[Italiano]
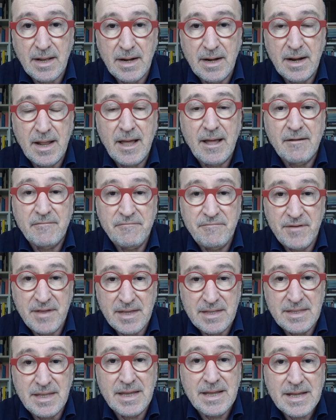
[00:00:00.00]
la
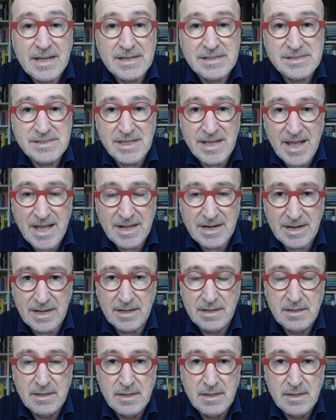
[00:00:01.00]
fede cristiana.